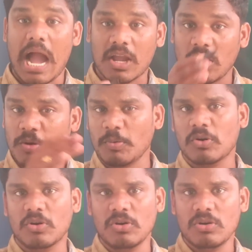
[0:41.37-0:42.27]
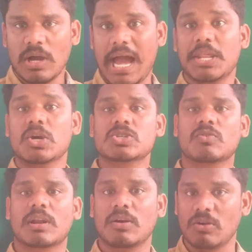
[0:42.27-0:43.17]
ఆ గెలుపు ఆ
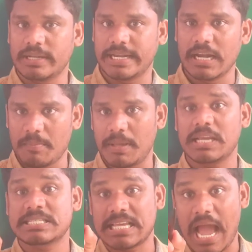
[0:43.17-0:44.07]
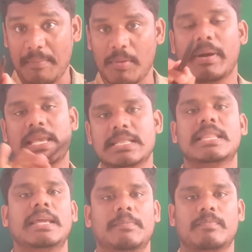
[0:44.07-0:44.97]
నియోజకవర్గంలో టీడీపీకి
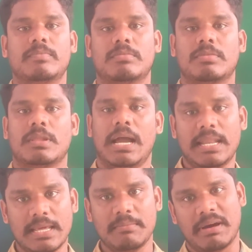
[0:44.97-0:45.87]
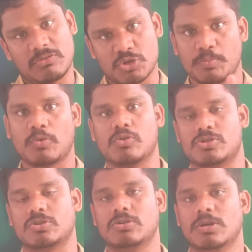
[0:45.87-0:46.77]
శాపమయ్యింది అని మనం
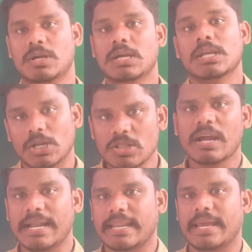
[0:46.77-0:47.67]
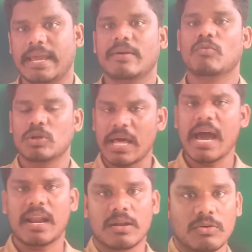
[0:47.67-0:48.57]
చెప్పుకోవచ్చు ఎందుకంటే
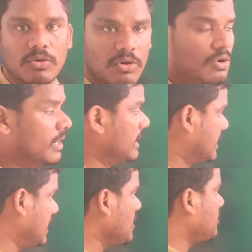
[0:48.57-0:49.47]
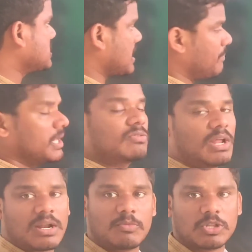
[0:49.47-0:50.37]
ఉదాహరణకు టీడీపీ
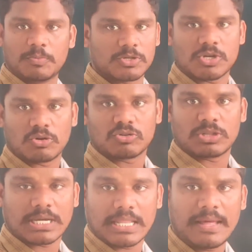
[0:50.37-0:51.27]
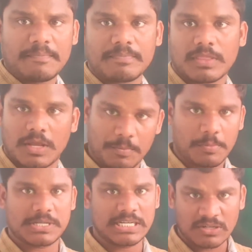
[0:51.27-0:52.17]
సభ్యత్వాల నమోదు ఇప్పుడు జరుగుతుంది కదా
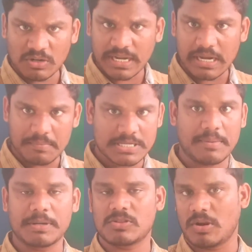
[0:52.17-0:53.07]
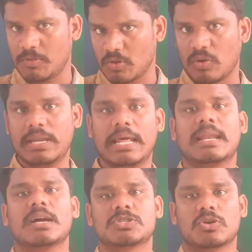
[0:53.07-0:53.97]
ఇప్పుడు ప్రజెంట్ టీడీపీ సభ్యత్వ నమోదు కొన్ని
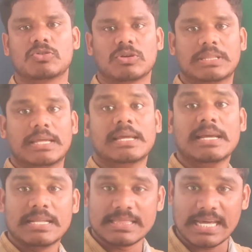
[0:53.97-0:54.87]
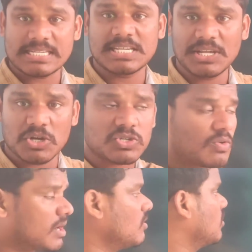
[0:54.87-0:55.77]
నెలలుగా జరుగుతుంది దర్శి
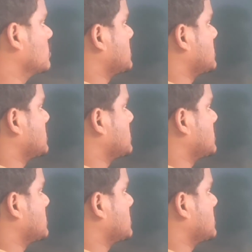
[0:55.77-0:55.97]
నియోజకవర్గంలో